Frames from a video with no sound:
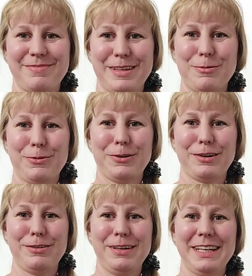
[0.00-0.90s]
die wo
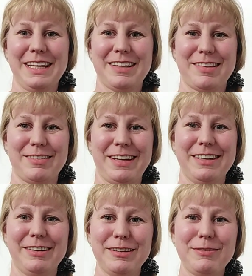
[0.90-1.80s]
natürlich jetzt da
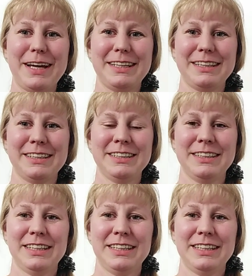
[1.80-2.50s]
genannt werden.